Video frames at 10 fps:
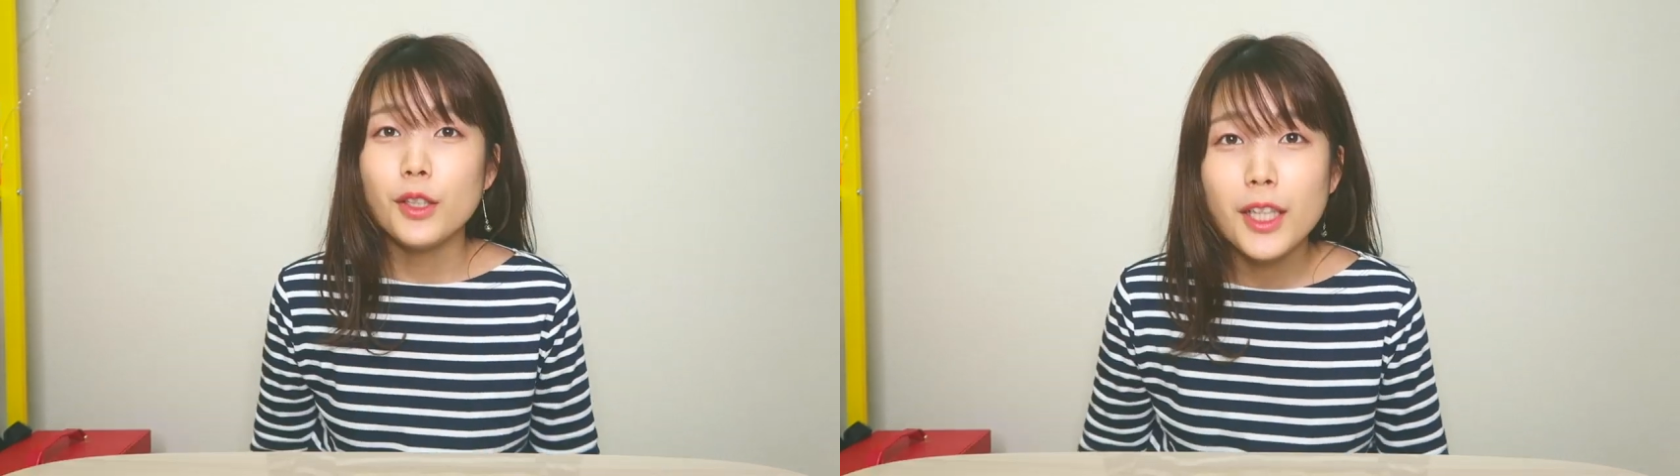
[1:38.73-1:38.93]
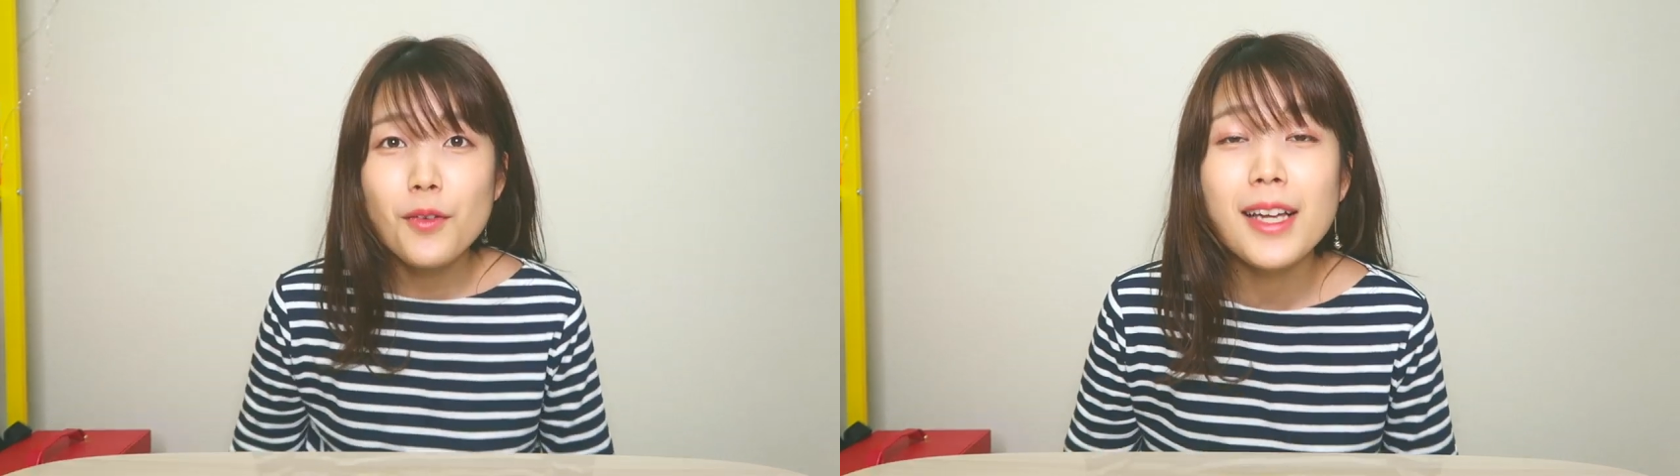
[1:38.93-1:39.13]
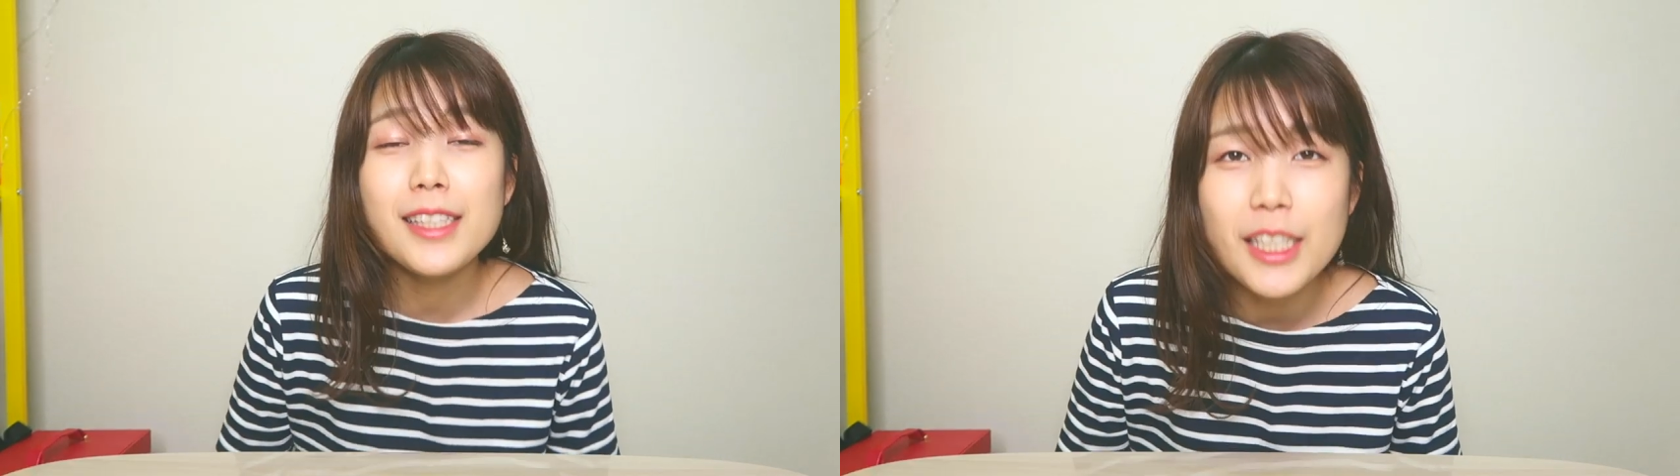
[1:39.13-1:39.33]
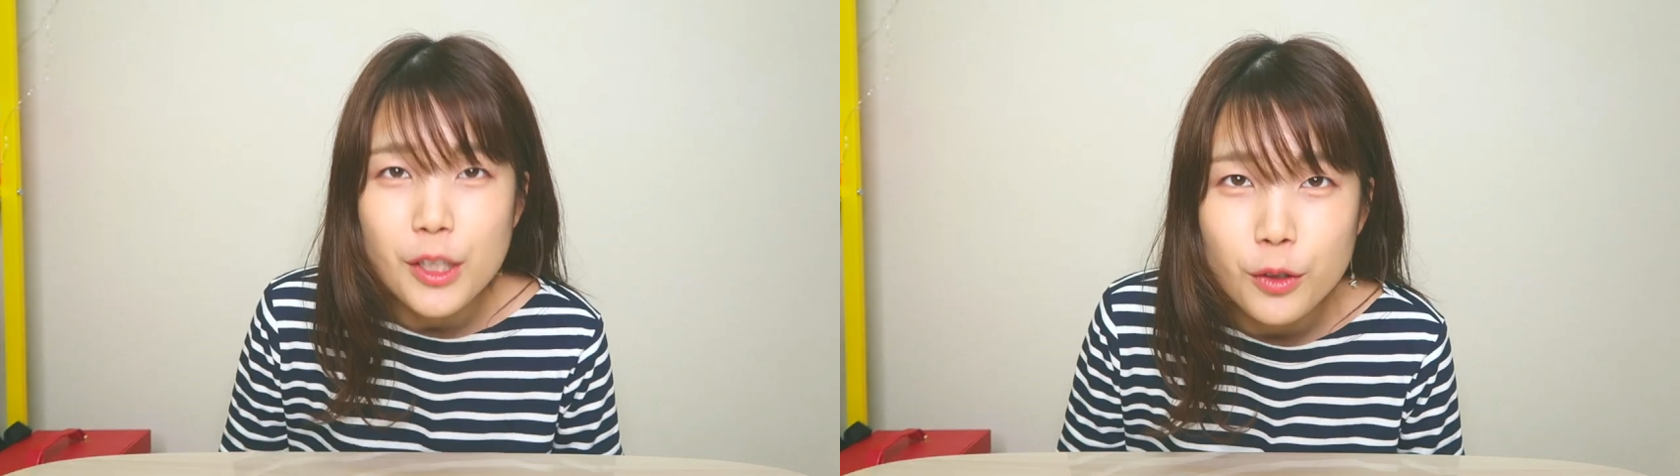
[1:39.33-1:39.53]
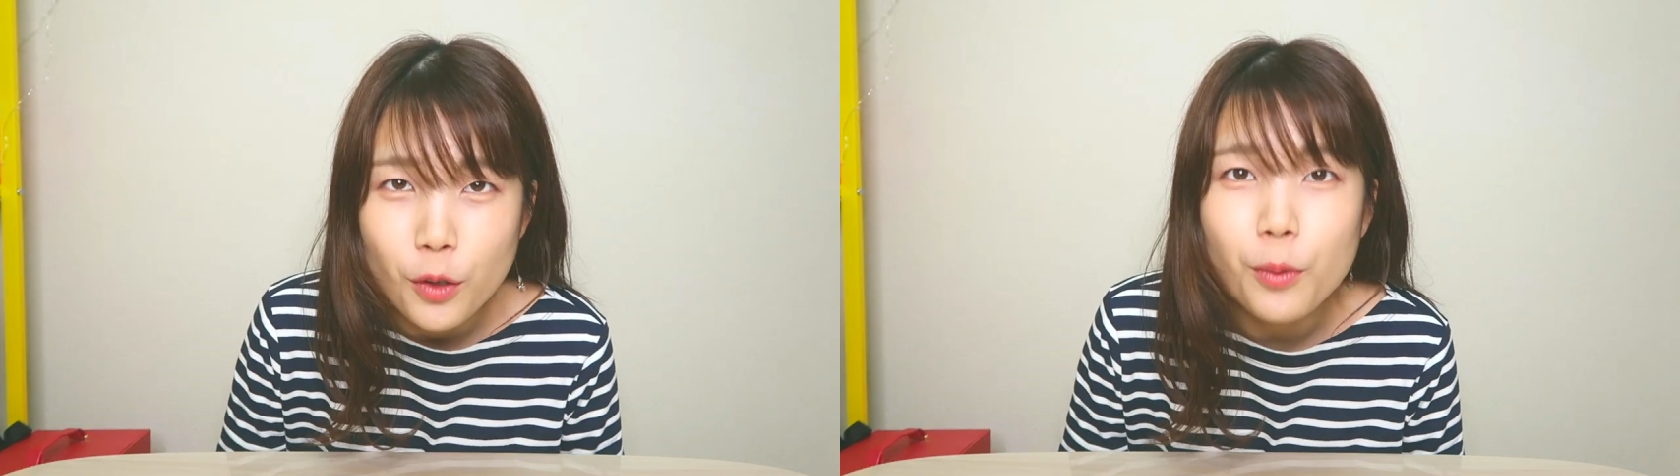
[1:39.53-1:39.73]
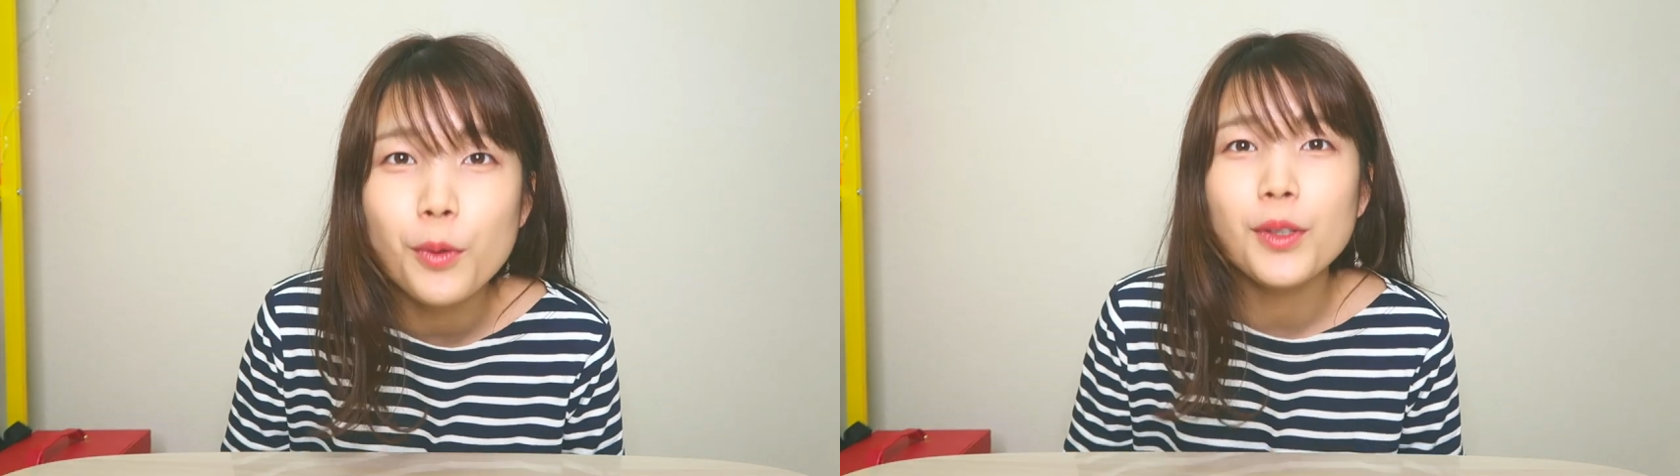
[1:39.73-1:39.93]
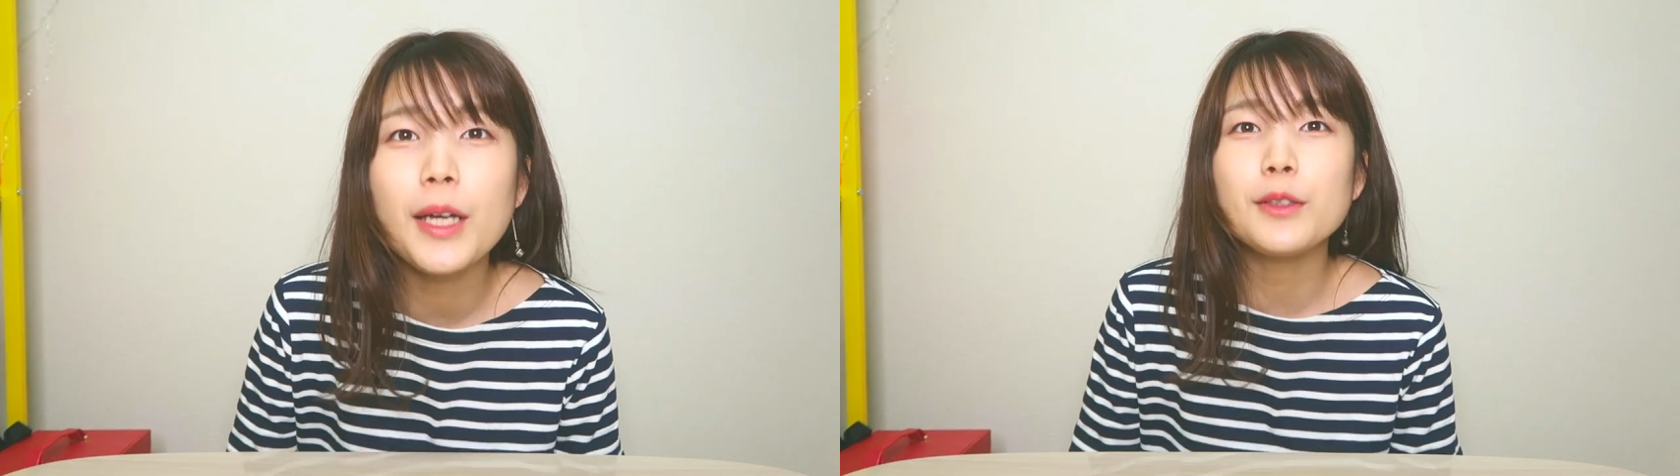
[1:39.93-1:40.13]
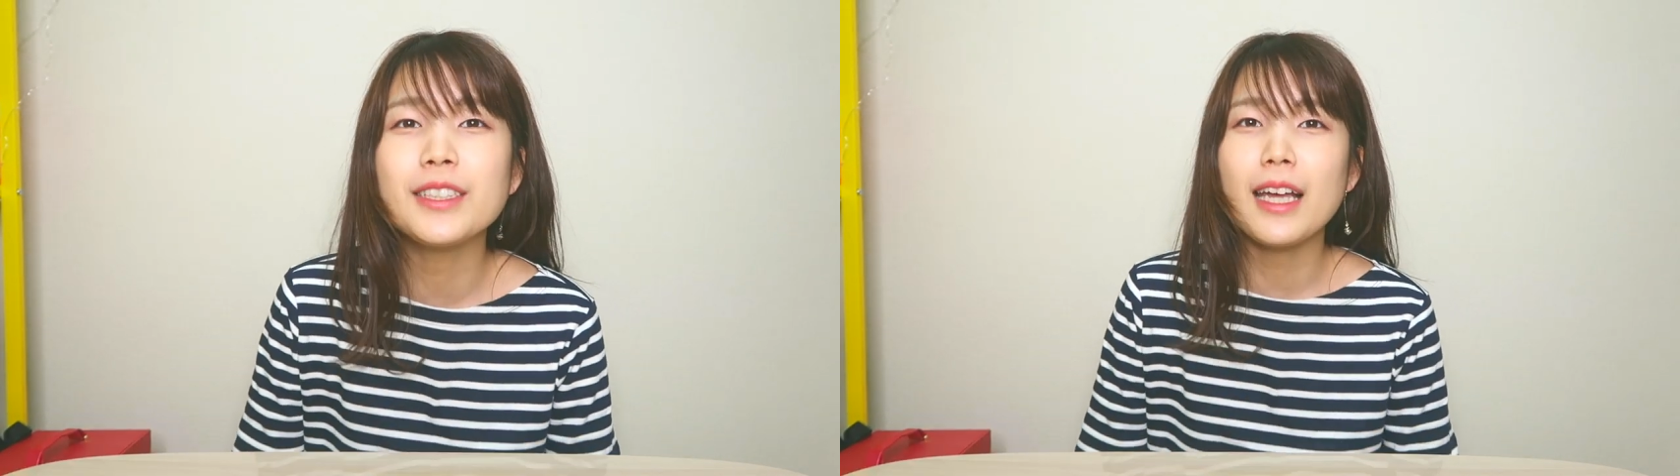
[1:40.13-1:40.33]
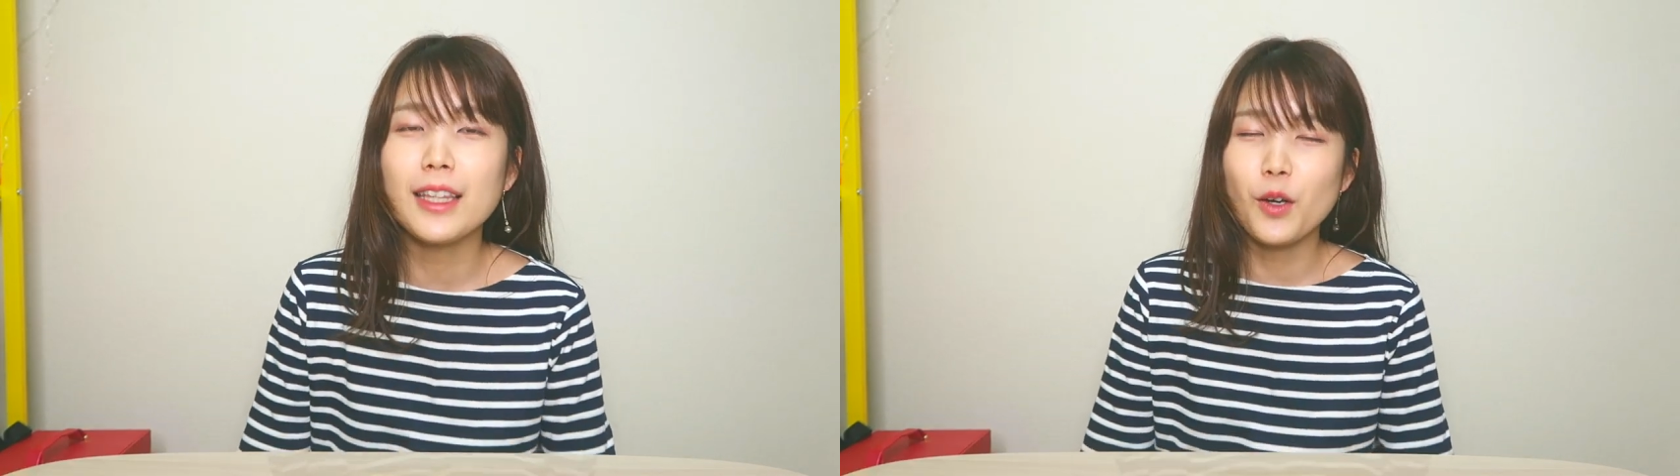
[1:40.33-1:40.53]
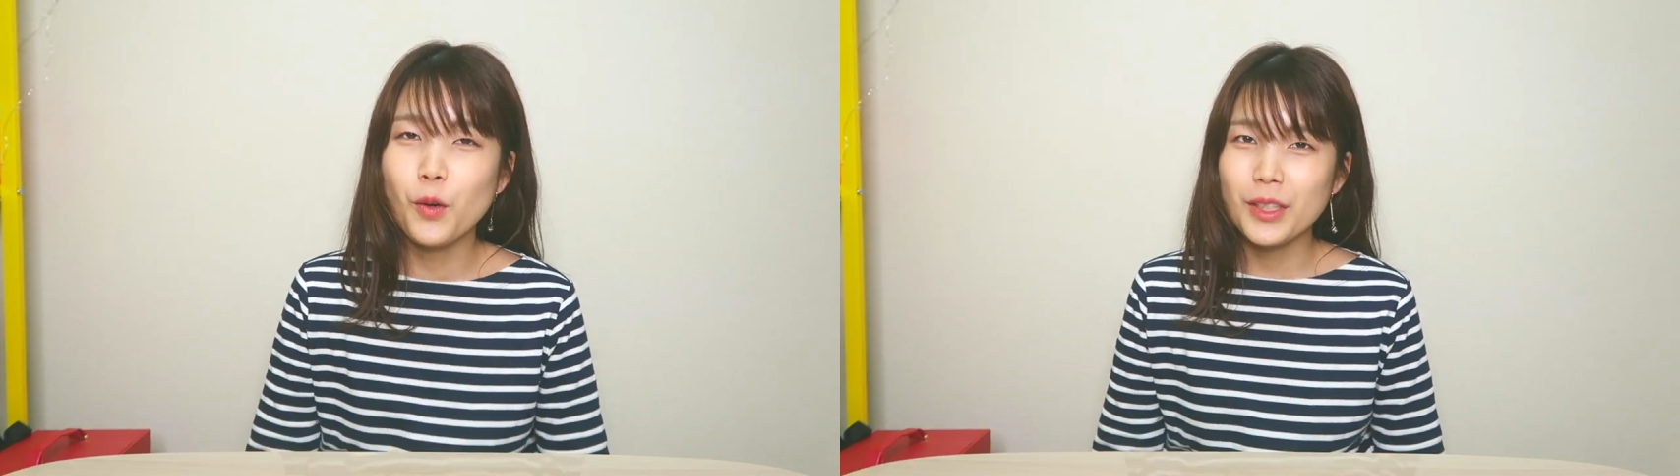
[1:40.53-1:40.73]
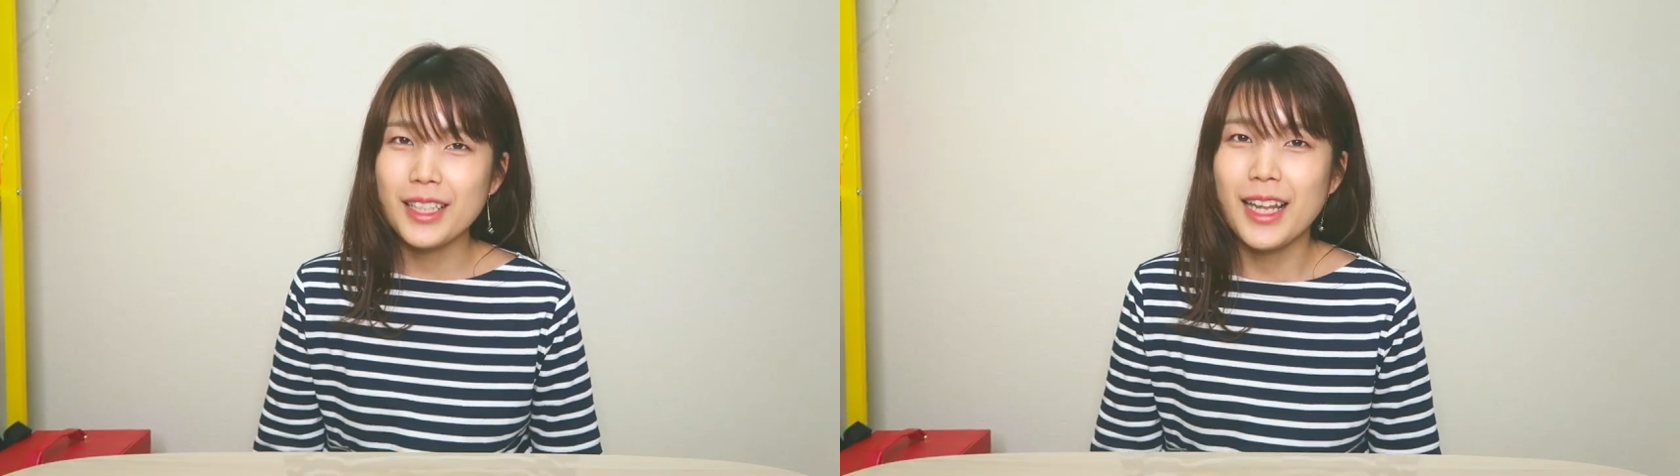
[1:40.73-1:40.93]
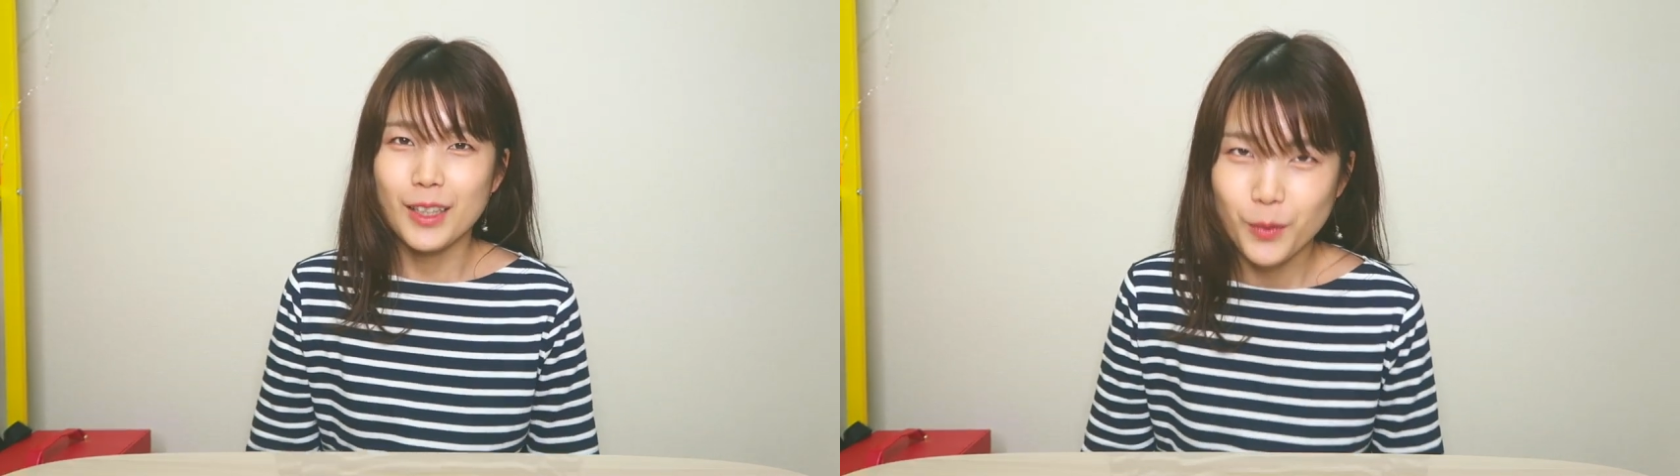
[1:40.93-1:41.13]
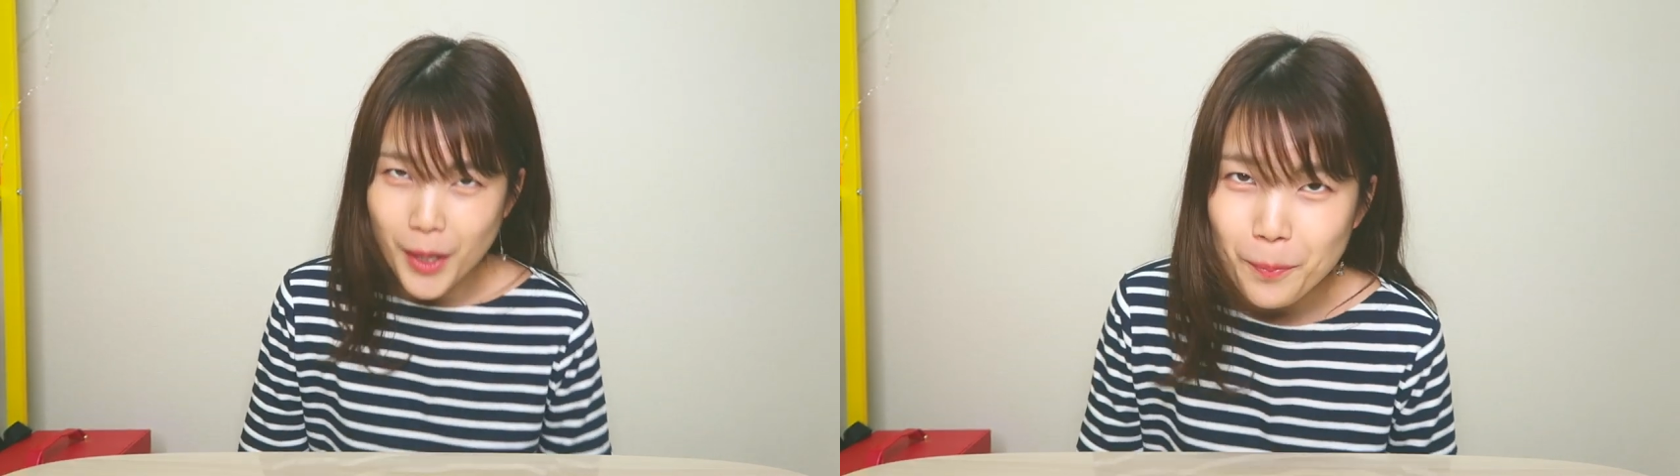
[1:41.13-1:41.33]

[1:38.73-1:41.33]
それでは GU のボーダーを使ったコーディネート